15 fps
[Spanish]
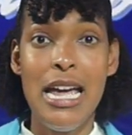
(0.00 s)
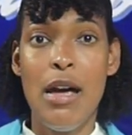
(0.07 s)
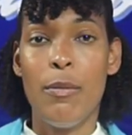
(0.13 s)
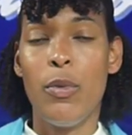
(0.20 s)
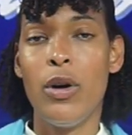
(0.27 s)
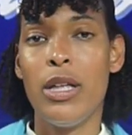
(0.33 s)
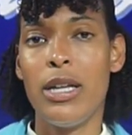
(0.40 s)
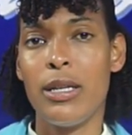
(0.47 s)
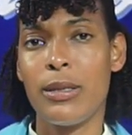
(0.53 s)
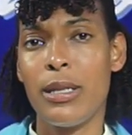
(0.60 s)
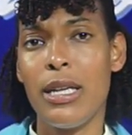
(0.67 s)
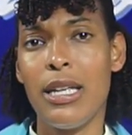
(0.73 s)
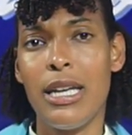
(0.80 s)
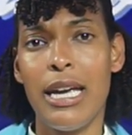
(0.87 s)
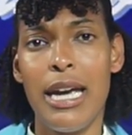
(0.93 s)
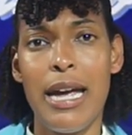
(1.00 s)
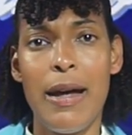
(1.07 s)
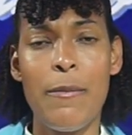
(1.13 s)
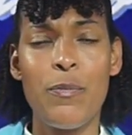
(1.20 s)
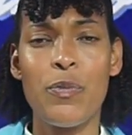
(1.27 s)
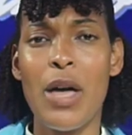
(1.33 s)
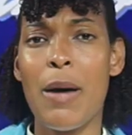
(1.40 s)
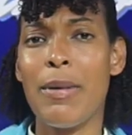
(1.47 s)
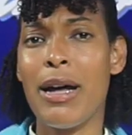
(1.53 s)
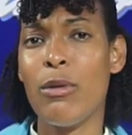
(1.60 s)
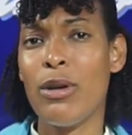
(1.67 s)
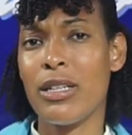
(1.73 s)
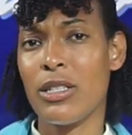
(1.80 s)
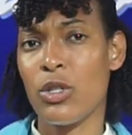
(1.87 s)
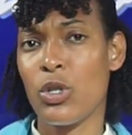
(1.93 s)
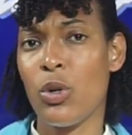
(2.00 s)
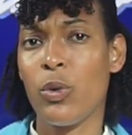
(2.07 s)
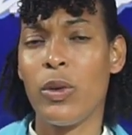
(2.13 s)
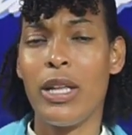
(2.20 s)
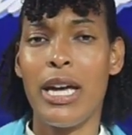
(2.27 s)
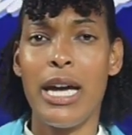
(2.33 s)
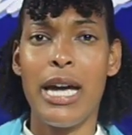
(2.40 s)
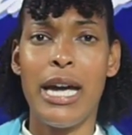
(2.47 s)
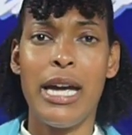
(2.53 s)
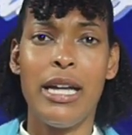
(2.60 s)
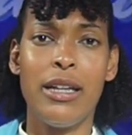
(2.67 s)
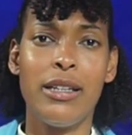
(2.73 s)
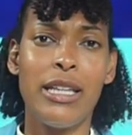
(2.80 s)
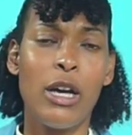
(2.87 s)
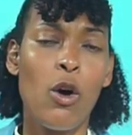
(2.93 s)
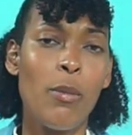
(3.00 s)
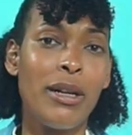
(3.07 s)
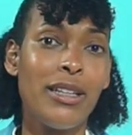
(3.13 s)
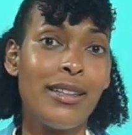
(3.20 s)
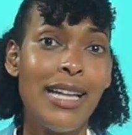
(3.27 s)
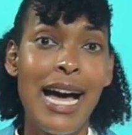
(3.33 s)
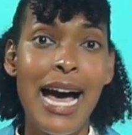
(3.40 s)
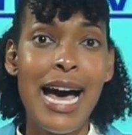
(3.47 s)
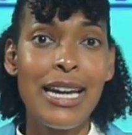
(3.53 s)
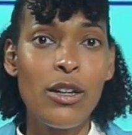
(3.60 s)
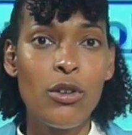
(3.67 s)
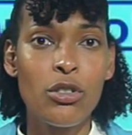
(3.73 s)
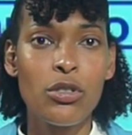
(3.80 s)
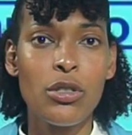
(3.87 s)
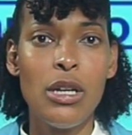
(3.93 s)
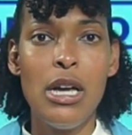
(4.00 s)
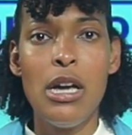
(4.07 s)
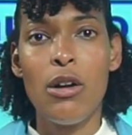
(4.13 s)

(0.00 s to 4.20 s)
puede decir que habrá una sesión de, de comentarios,